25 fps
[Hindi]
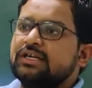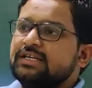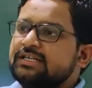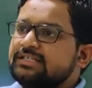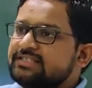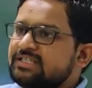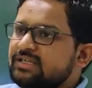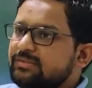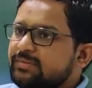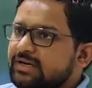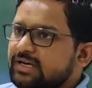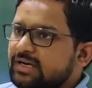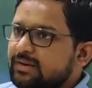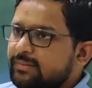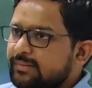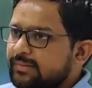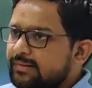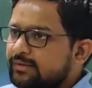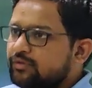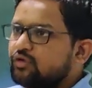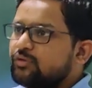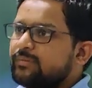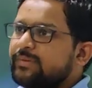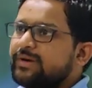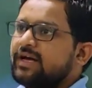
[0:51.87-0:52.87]
किसी भी
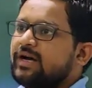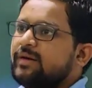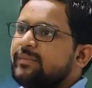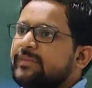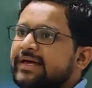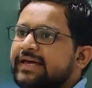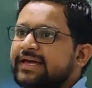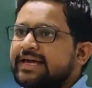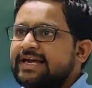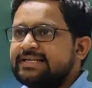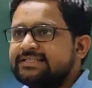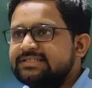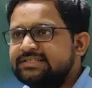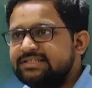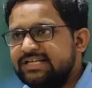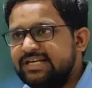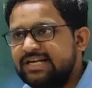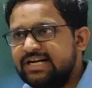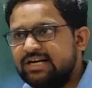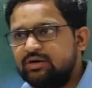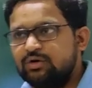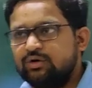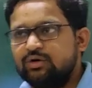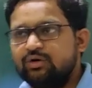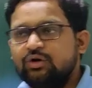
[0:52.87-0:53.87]
अमाउंट में हमें गैस
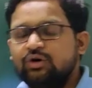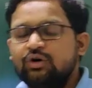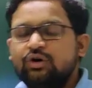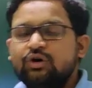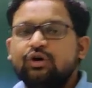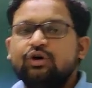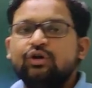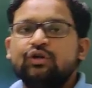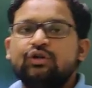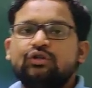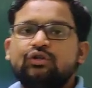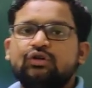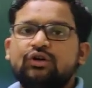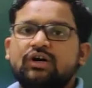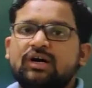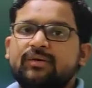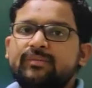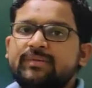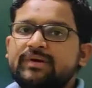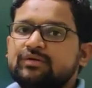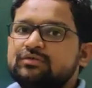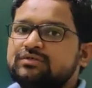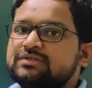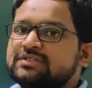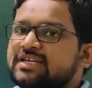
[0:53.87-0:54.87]
दिया हो तो
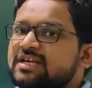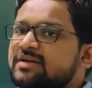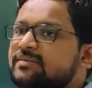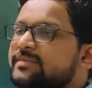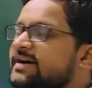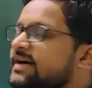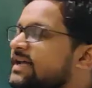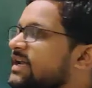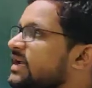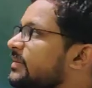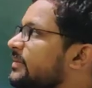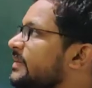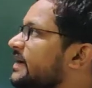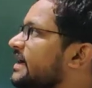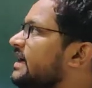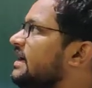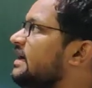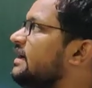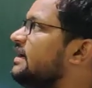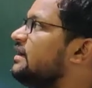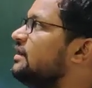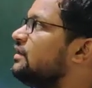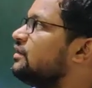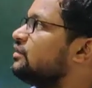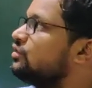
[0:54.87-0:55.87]
हमें उसके बारे
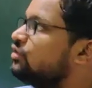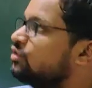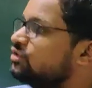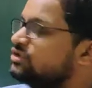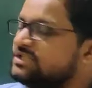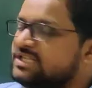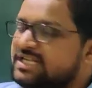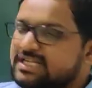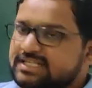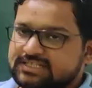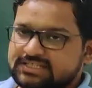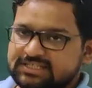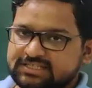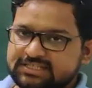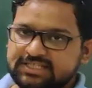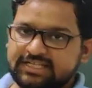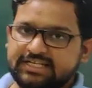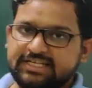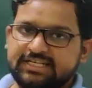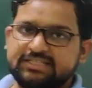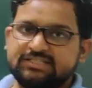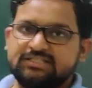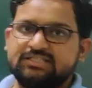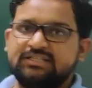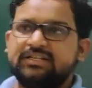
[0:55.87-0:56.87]
में दो चार चीज़ें
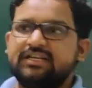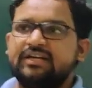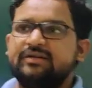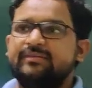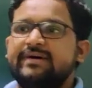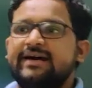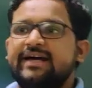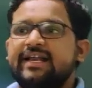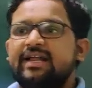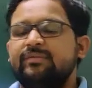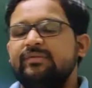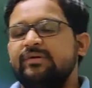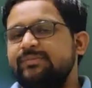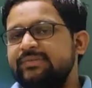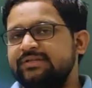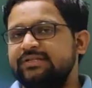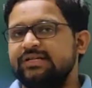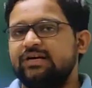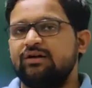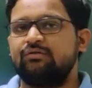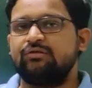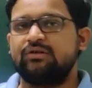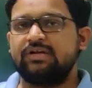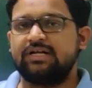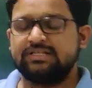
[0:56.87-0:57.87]
हैं जिनके बारे में
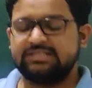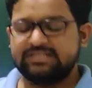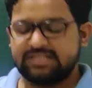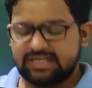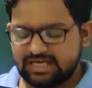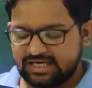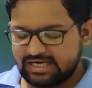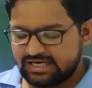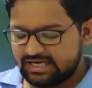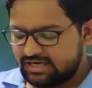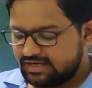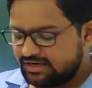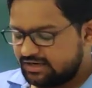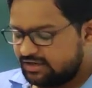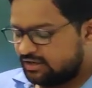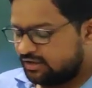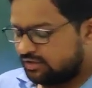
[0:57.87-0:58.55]
पता होना चाहिए